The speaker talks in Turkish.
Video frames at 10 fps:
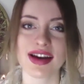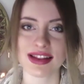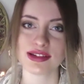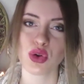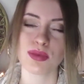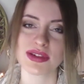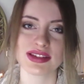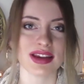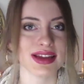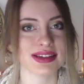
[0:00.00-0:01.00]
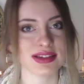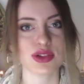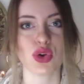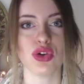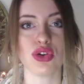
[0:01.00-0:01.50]
karanlık olması gerektiğini
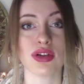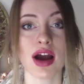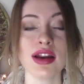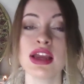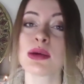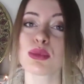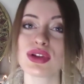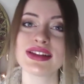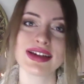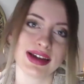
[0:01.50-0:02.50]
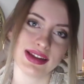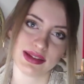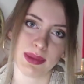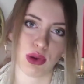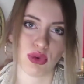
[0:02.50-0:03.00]
söylüyorlar. Buna dikkat
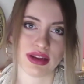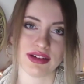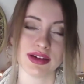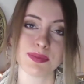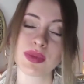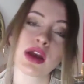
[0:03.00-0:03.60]
etmeni öneririm.